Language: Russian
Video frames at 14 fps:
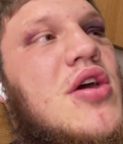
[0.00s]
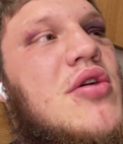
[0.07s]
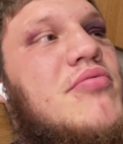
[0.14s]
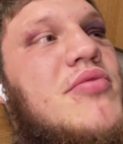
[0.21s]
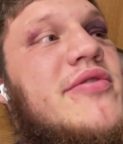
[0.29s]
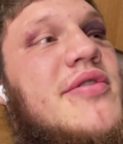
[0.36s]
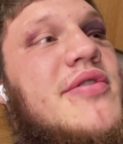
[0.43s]

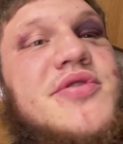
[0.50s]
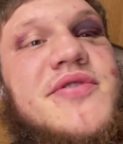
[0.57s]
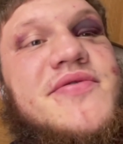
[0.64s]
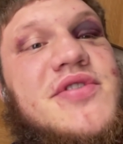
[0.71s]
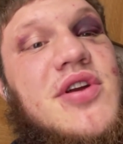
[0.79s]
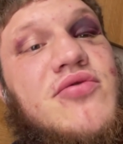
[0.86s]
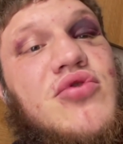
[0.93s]
Мне вообще
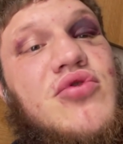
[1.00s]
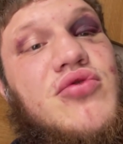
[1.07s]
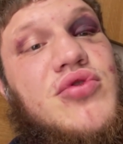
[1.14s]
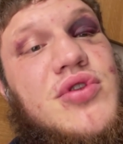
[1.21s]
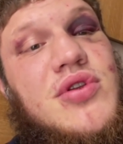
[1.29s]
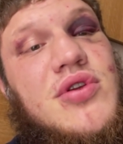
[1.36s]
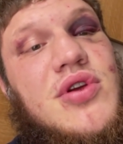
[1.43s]
все равно,
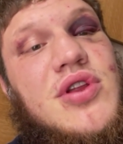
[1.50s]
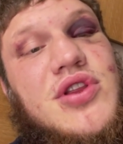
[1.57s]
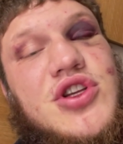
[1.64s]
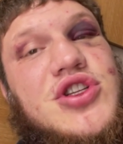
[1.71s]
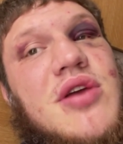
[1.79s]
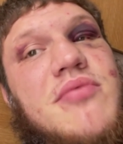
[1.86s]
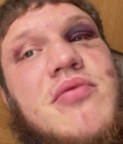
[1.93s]
вот,
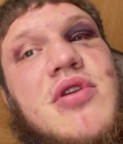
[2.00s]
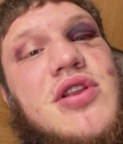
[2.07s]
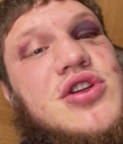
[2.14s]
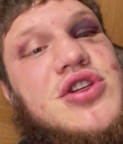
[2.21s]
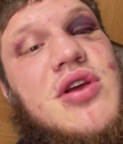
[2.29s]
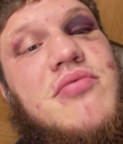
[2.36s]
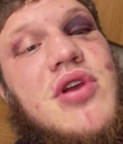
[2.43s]
это Шамиль,
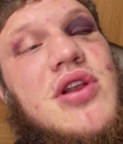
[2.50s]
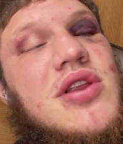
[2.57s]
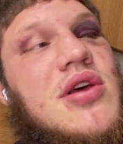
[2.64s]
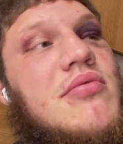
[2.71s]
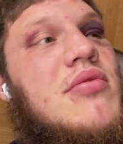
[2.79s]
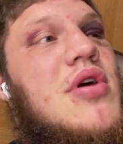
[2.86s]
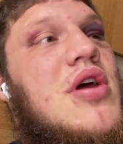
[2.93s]
да Шамиль,
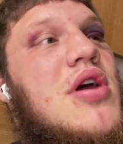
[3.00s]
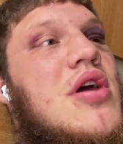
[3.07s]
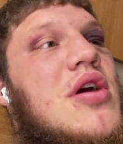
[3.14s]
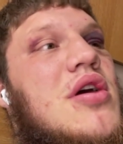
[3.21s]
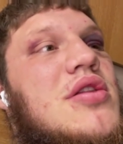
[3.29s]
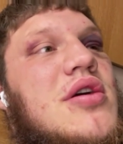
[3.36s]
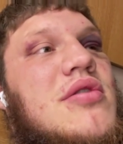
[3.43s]
там,
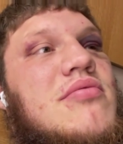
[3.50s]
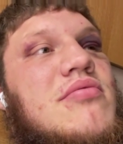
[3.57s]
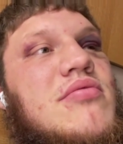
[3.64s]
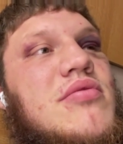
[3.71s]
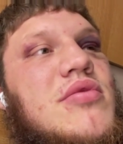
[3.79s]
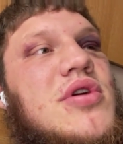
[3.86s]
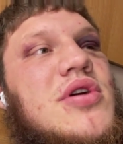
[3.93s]

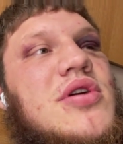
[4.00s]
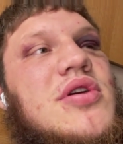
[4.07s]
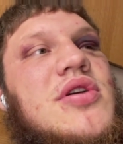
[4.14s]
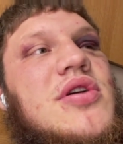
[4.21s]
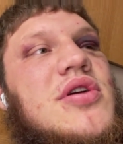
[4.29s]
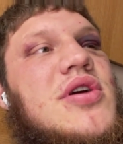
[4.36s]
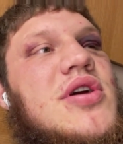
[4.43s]
там,
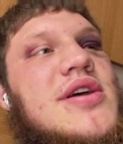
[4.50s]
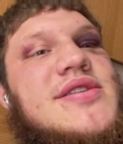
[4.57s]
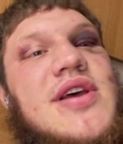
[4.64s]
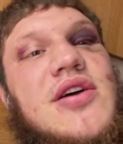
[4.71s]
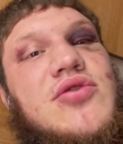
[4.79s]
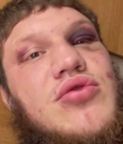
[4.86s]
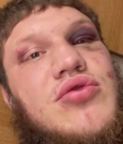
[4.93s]

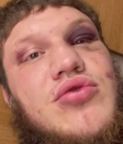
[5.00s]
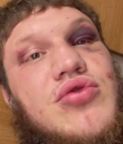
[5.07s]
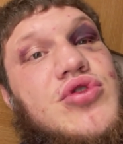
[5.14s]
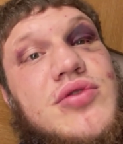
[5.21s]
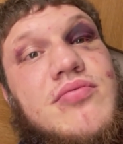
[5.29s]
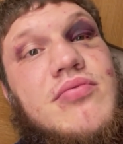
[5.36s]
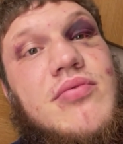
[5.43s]
казах тут
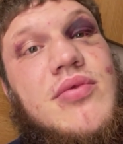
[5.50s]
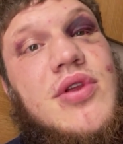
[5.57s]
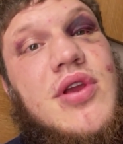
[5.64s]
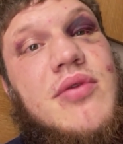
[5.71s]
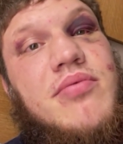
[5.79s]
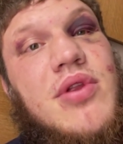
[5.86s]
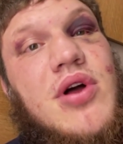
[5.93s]
тоже
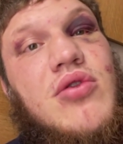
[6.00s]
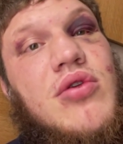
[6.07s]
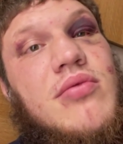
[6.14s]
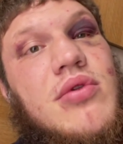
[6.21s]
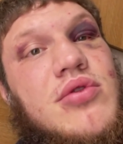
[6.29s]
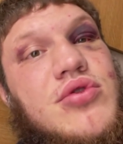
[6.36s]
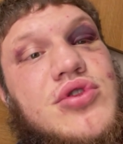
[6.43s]
неплохой
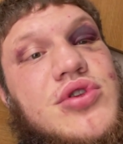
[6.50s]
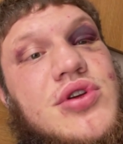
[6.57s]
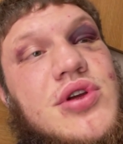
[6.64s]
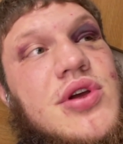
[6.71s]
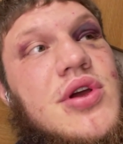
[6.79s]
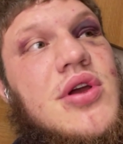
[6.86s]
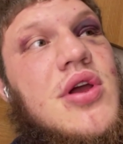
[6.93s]
был,
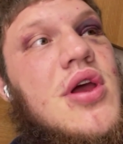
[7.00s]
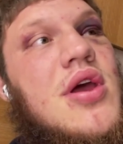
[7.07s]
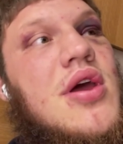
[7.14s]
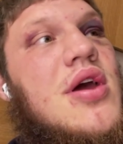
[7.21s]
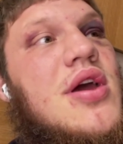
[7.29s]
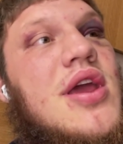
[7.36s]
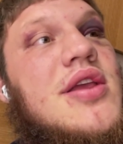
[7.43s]
тоже,
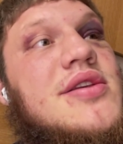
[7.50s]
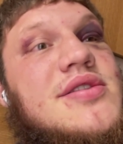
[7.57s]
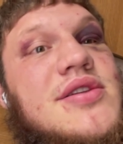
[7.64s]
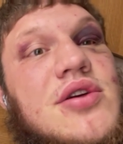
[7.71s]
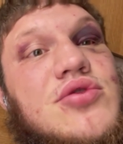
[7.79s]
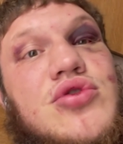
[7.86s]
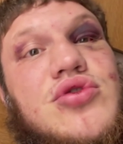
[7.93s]
я не
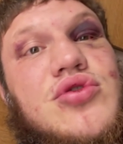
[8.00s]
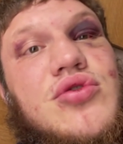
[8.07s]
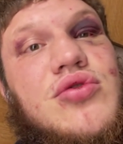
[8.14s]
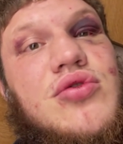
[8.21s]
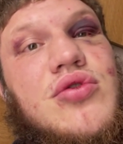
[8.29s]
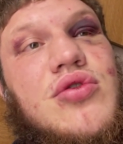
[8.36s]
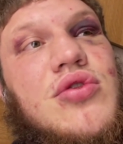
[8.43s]
скажу,
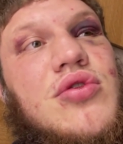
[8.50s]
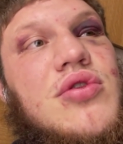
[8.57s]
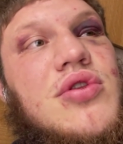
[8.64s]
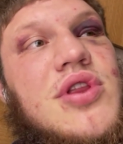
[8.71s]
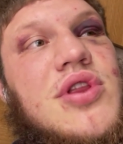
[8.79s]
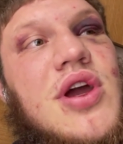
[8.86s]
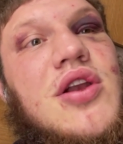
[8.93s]
что
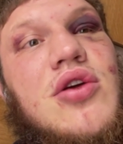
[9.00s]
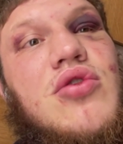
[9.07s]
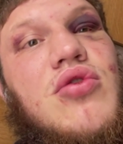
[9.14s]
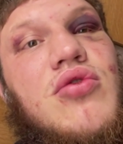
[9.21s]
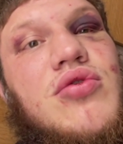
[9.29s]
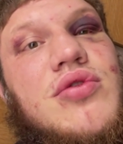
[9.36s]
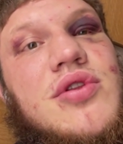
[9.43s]
так
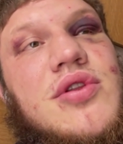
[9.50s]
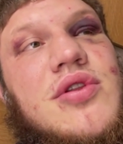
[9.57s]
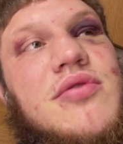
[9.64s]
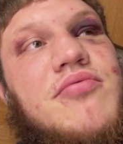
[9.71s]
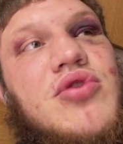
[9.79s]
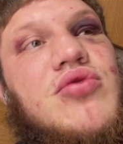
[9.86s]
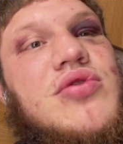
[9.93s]
легко, вот,
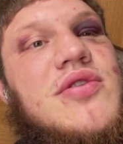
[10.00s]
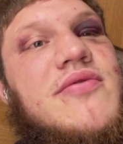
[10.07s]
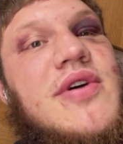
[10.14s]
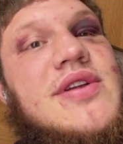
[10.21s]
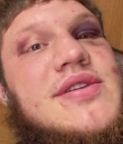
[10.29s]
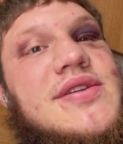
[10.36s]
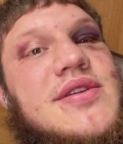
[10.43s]
минута
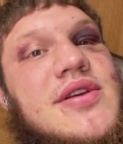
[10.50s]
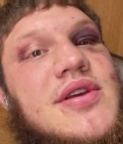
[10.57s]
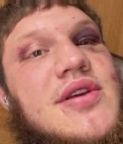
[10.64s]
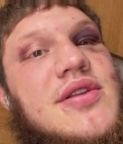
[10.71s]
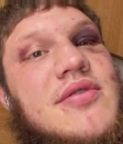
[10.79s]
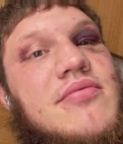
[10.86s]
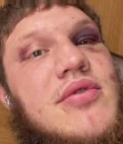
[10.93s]
20, и
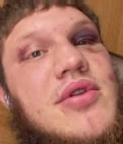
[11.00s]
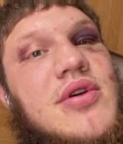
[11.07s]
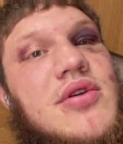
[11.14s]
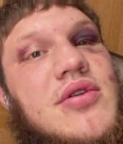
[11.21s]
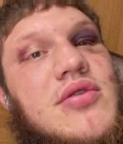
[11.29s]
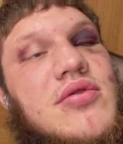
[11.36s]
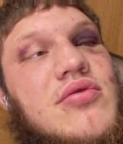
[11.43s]
это
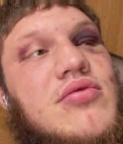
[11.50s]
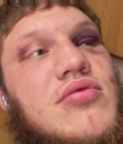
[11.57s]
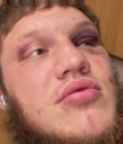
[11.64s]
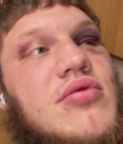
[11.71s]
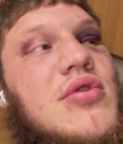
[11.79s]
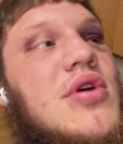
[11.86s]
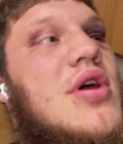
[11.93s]
было,
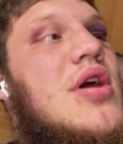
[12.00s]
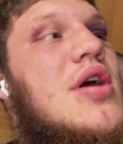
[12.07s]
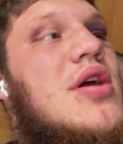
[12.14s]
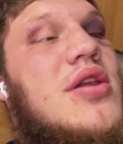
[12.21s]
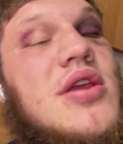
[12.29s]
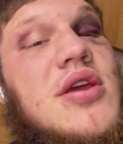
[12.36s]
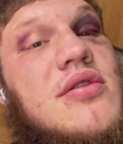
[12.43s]
ну,
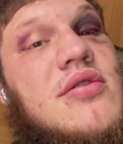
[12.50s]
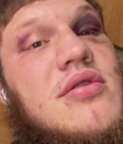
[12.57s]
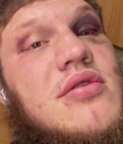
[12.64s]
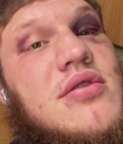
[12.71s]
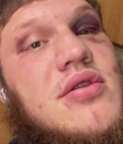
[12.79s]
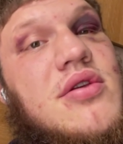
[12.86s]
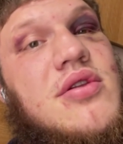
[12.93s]
нет,
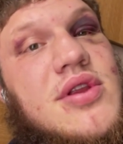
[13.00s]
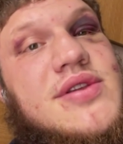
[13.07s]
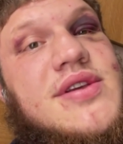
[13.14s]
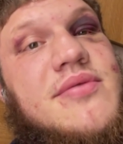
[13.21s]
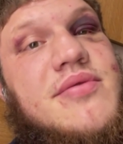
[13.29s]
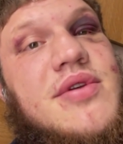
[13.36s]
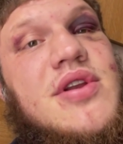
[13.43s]
на
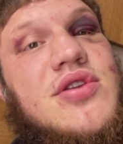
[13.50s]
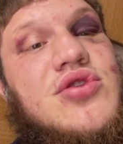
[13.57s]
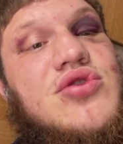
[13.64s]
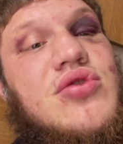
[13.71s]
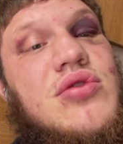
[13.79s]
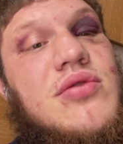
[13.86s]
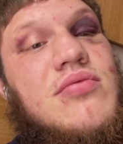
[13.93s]
самом деле
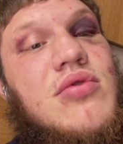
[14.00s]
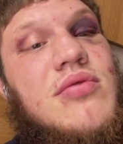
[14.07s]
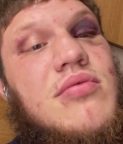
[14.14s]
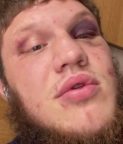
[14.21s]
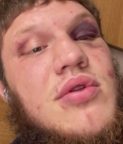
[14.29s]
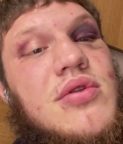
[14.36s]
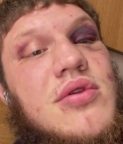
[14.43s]
тяжелый бой
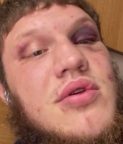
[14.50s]
был.